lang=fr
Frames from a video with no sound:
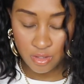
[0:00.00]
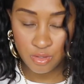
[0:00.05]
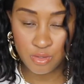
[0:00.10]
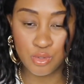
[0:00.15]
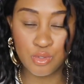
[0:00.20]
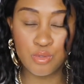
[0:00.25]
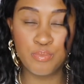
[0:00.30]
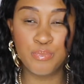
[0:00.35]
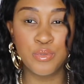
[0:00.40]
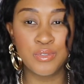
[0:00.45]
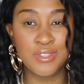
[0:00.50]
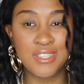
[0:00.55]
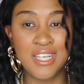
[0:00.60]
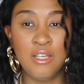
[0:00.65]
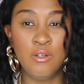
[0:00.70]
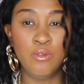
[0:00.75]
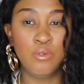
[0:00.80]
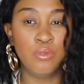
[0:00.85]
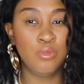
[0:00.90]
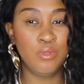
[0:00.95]
donc
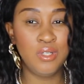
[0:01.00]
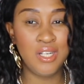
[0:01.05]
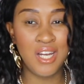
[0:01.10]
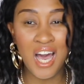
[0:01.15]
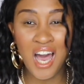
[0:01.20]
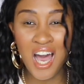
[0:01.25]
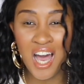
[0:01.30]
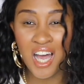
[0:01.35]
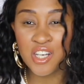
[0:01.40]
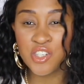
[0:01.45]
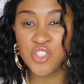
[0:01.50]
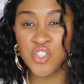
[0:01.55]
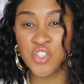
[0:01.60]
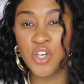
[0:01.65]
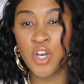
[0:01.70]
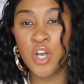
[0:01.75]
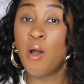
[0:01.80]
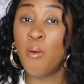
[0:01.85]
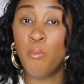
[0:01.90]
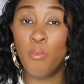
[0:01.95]
pantalon
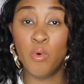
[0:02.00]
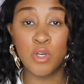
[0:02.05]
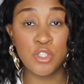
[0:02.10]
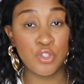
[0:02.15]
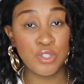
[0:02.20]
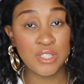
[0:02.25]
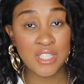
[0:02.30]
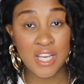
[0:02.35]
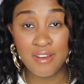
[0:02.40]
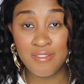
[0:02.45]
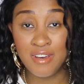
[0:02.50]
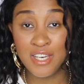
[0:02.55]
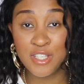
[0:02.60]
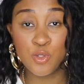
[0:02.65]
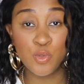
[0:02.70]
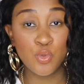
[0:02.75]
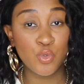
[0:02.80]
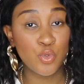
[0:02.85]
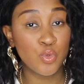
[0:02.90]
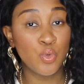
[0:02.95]
large. Moi, je travaille
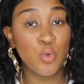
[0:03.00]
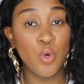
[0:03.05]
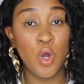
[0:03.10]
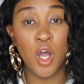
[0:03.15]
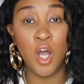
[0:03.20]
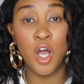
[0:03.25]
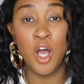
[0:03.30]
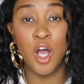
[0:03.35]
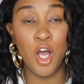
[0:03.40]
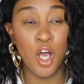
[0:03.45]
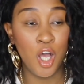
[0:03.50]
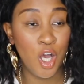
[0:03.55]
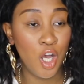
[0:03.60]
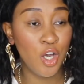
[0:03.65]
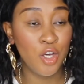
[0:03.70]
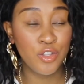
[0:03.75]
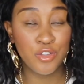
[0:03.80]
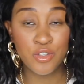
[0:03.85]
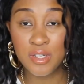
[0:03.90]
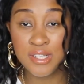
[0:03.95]
toujours
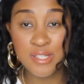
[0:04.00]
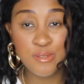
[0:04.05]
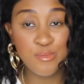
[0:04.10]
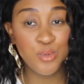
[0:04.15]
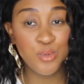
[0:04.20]
euh, dans les